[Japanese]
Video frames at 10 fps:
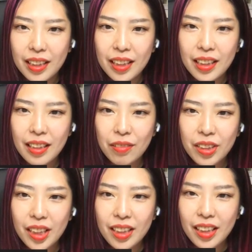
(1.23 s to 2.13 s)
浅井さん
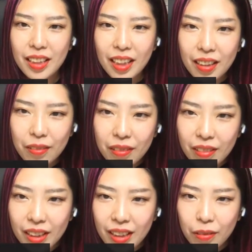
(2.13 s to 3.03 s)
に教えていただくこ
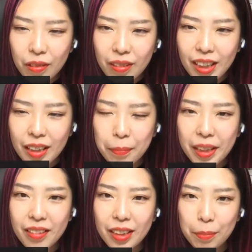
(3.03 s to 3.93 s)
とことがあり
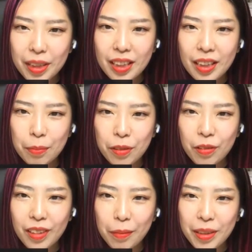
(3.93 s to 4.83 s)
メールします。いつ
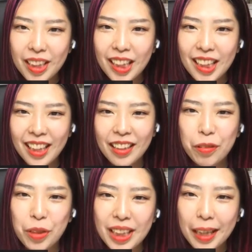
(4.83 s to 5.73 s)
も動画メッセージあり
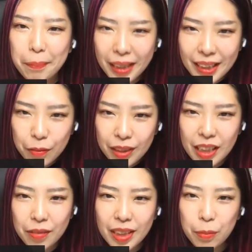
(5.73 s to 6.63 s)
がとうございます。
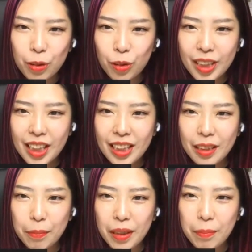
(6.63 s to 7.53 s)
私は自分の
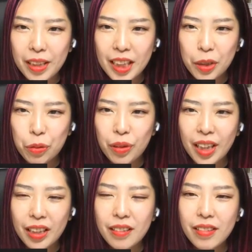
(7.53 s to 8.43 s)
センスがまあまあでちょっ
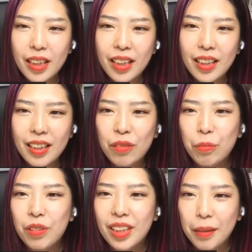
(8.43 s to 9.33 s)
と垢抜けないな
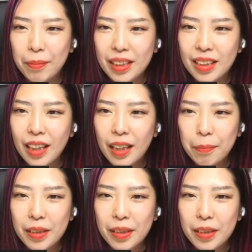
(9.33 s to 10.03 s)
と思っています。